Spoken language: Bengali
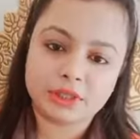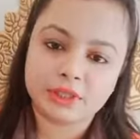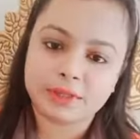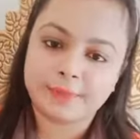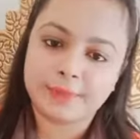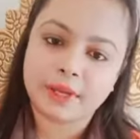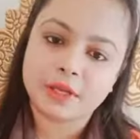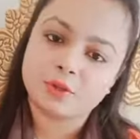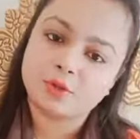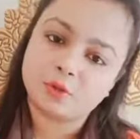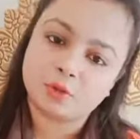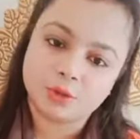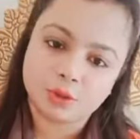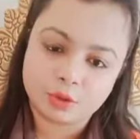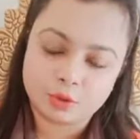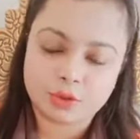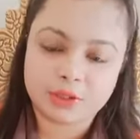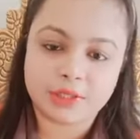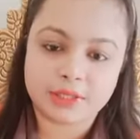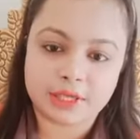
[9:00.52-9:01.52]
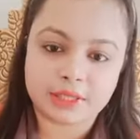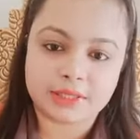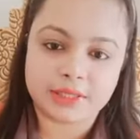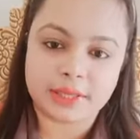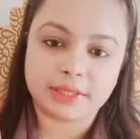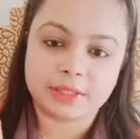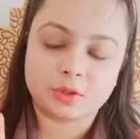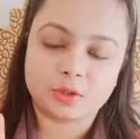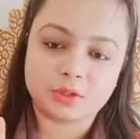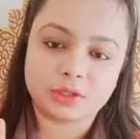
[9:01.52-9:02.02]
যেটা পাইছো ওইটাও ঠিক আছে
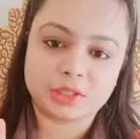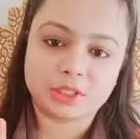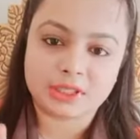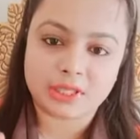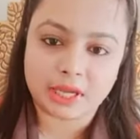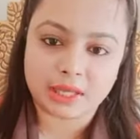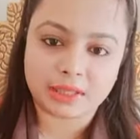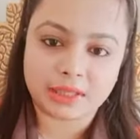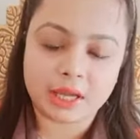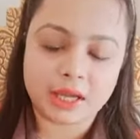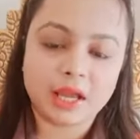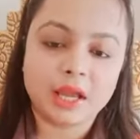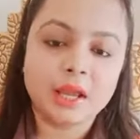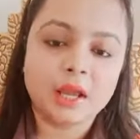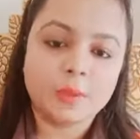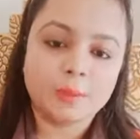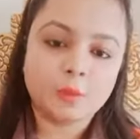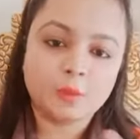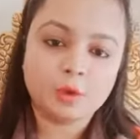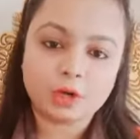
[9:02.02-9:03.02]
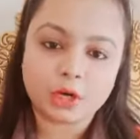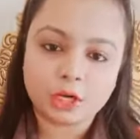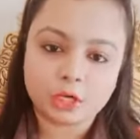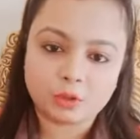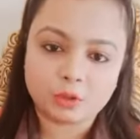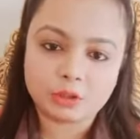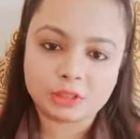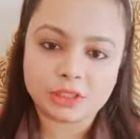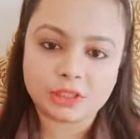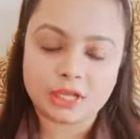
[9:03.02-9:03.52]
একটা হচ্ছে সাদা
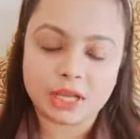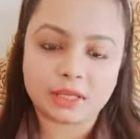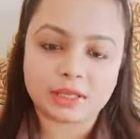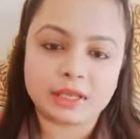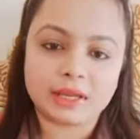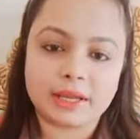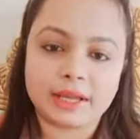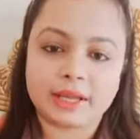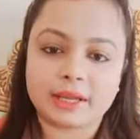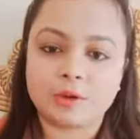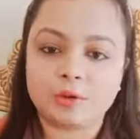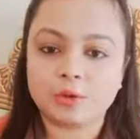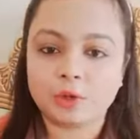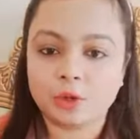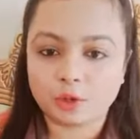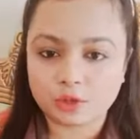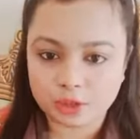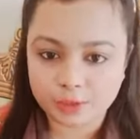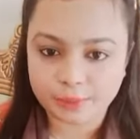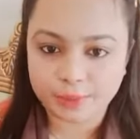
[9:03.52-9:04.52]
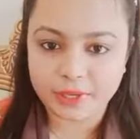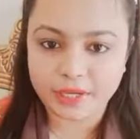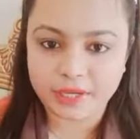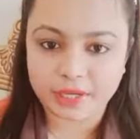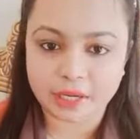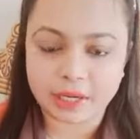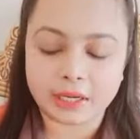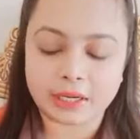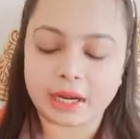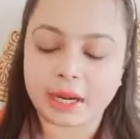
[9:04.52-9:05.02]
মুখাটা হচ্ছে সাদা লেখাগুলো হচ্ছে পিঙ্ক
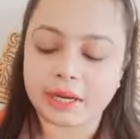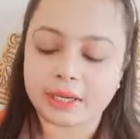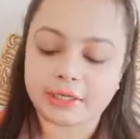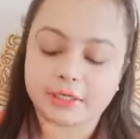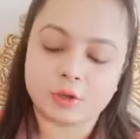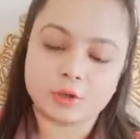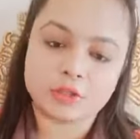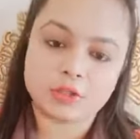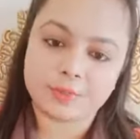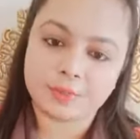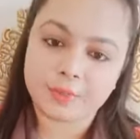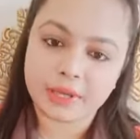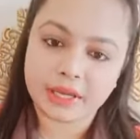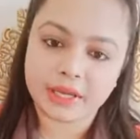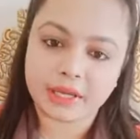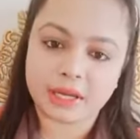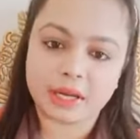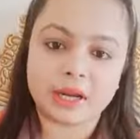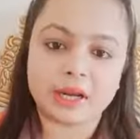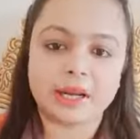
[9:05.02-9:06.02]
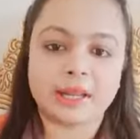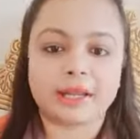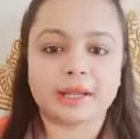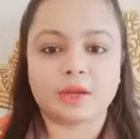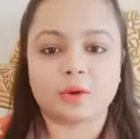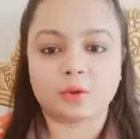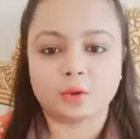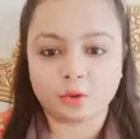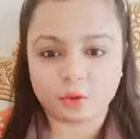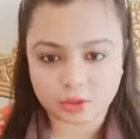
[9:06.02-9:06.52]
কালার আরেকটা হচ্ছে পিঙ্ক কালার
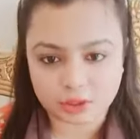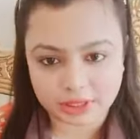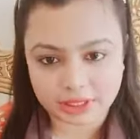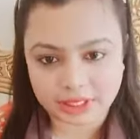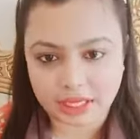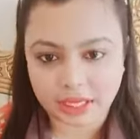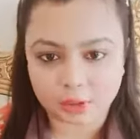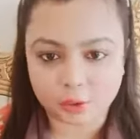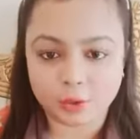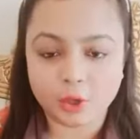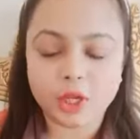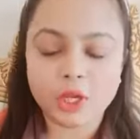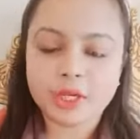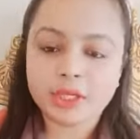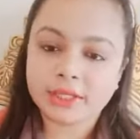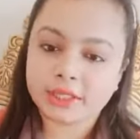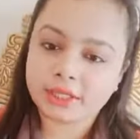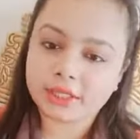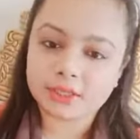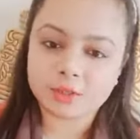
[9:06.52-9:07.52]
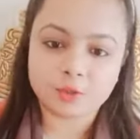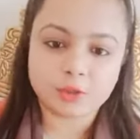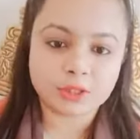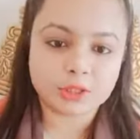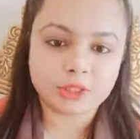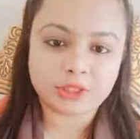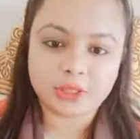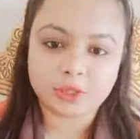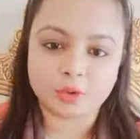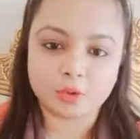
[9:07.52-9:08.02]
লেখাগুলো হচ্ছে কালো ঠিক আছে
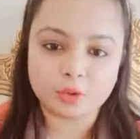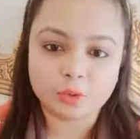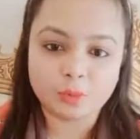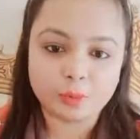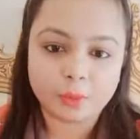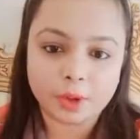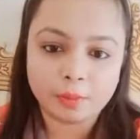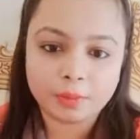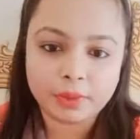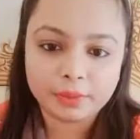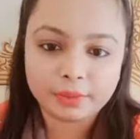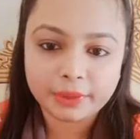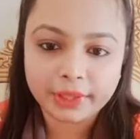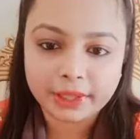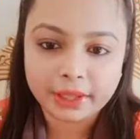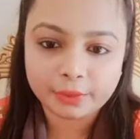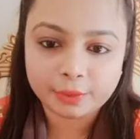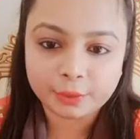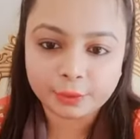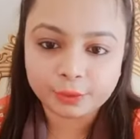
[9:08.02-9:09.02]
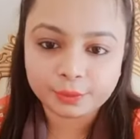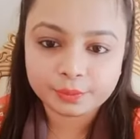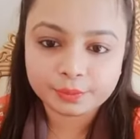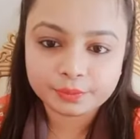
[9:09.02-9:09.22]
ওইটা নিয়ে কোনো প্রবলেম নেই আপু